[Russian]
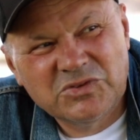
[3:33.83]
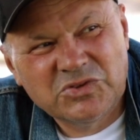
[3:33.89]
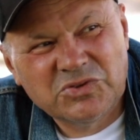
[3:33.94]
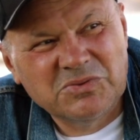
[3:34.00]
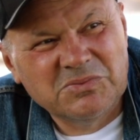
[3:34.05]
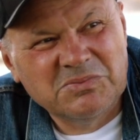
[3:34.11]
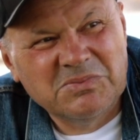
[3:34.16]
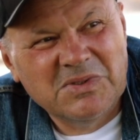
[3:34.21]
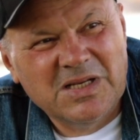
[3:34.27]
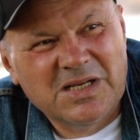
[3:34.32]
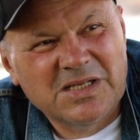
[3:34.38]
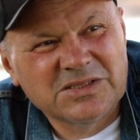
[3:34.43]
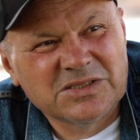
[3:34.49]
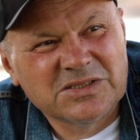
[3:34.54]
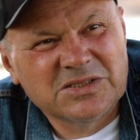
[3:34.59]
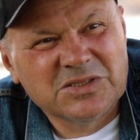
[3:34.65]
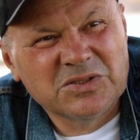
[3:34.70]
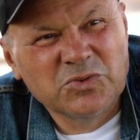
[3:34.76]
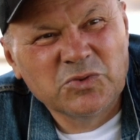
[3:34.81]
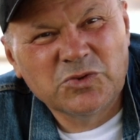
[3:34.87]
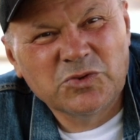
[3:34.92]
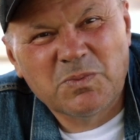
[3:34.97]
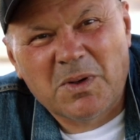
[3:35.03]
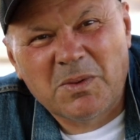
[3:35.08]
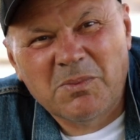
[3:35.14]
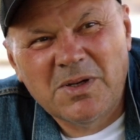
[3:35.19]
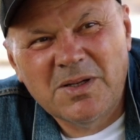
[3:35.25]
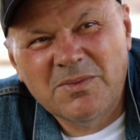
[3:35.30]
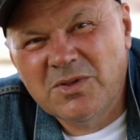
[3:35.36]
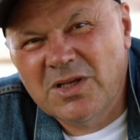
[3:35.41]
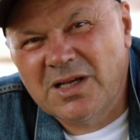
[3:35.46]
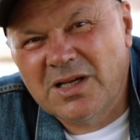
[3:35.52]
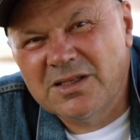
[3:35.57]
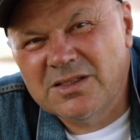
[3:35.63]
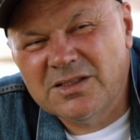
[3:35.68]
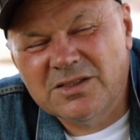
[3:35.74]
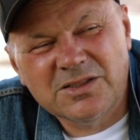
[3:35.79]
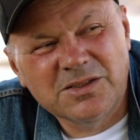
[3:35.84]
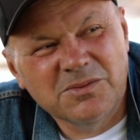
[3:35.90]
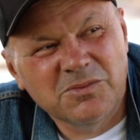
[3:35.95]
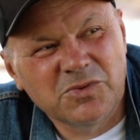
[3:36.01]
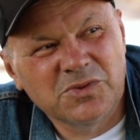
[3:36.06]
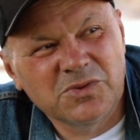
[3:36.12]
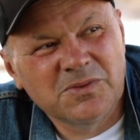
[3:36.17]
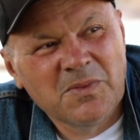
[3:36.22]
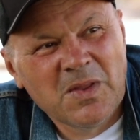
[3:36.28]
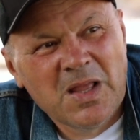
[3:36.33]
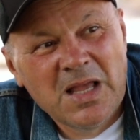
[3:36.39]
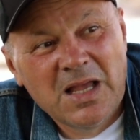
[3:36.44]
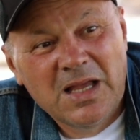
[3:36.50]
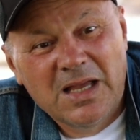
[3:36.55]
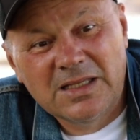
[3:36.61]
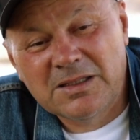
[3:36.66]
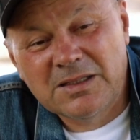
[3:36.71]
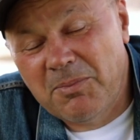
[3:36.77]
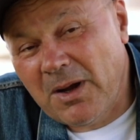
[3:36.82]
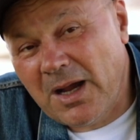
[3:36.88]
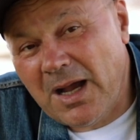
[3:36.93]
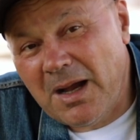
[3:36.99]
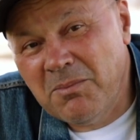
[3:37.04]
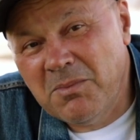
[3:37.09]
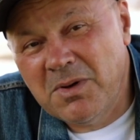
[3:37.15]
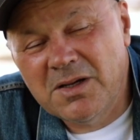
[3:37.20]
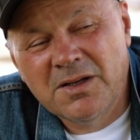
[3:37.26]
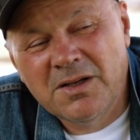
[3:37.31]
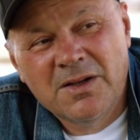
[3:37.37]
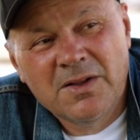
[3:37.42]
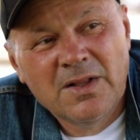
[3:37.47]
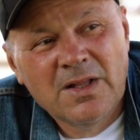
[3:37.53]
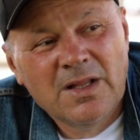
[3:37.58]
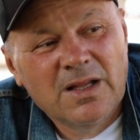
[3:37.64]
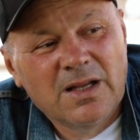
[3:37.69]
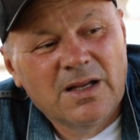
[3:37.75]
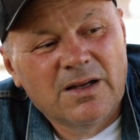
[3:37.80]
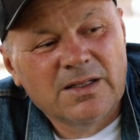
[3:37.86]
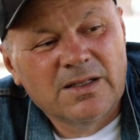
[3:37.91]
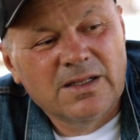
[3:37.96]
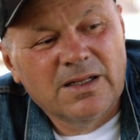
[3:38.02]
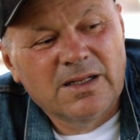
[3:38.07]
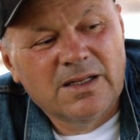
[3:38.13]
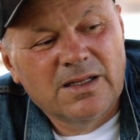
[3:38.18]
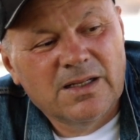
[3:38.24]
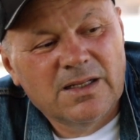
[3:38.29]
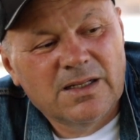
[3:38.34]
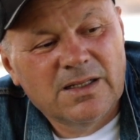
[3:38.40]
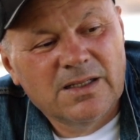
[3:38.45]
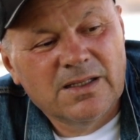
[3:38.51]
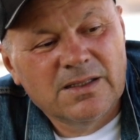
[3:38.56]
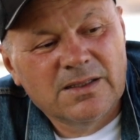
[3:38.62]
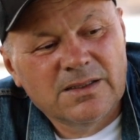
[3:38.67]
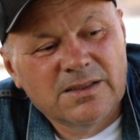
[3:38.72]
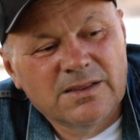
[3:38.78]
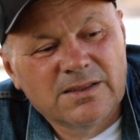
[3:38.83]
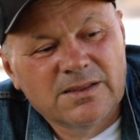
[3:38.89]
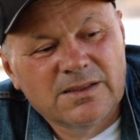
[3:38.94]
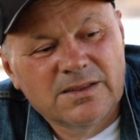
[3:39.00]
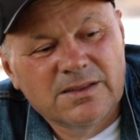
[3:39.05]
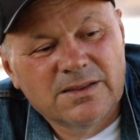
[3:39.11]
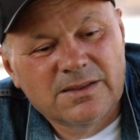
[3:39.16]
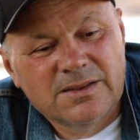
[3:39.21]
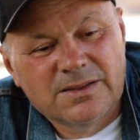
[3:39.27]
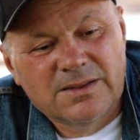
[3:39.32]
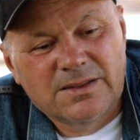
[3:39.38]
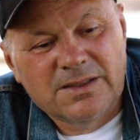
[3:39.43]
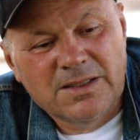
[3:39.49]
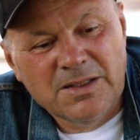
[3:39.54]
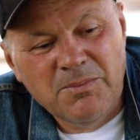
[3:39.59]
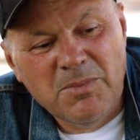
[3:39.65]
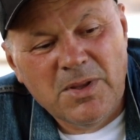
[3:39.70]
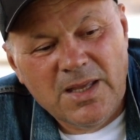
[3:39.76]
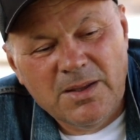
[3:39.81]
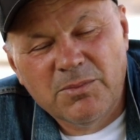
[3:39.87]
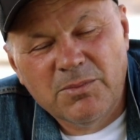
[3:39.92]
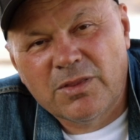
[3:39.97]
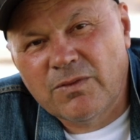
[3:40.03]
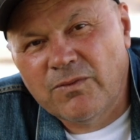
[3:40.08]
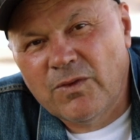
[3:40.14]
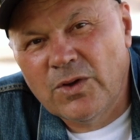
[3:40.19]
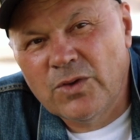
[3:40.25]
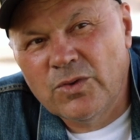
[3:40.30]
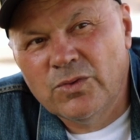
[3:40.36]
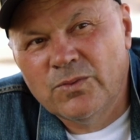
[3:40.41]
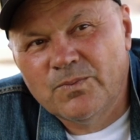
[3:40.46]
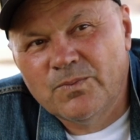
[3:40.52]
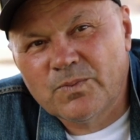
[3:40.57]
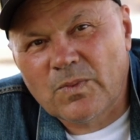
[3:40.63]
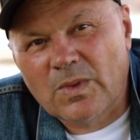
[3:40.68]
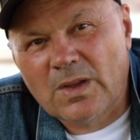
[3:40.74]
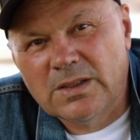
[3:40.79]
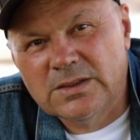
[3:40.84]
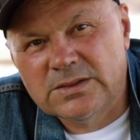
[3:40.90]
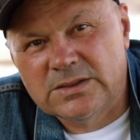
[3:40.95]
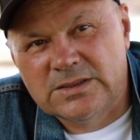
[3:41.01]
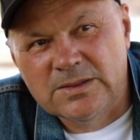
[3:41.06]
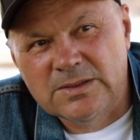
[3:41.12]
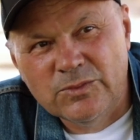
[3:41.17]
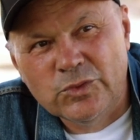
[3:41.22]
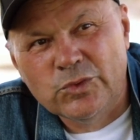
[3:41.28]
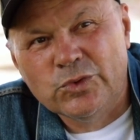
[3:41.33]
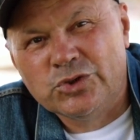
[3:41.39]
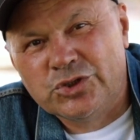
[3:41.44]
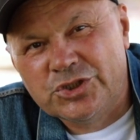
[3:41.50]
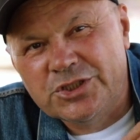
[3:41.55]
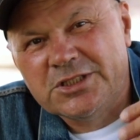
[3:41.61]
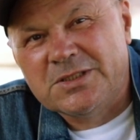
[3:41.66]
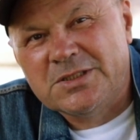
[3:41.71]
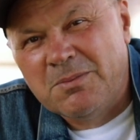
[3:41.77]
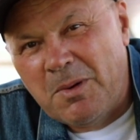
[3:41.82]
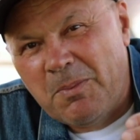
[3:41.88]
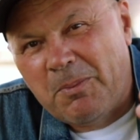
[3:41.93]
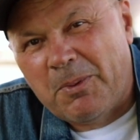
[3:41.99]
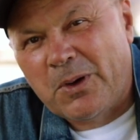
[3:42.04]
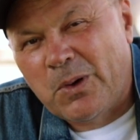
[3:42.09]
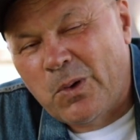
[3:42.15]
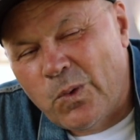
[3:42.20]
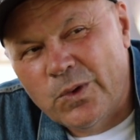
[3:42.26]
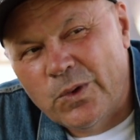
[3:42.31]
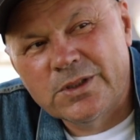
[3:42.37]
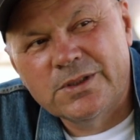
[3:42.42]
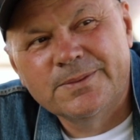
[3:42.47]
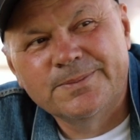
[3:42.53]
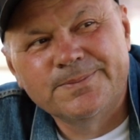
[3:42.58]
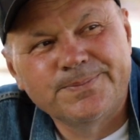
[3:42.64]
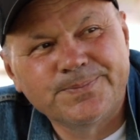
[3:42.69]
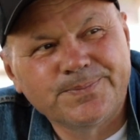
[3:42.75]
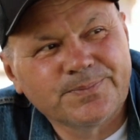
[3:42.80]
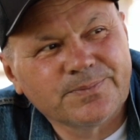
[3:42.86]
Что, мне кажется, нужд, проблем никаких не будет. Это пока мы э, э, имеем свою земную жизнь, и мы проходим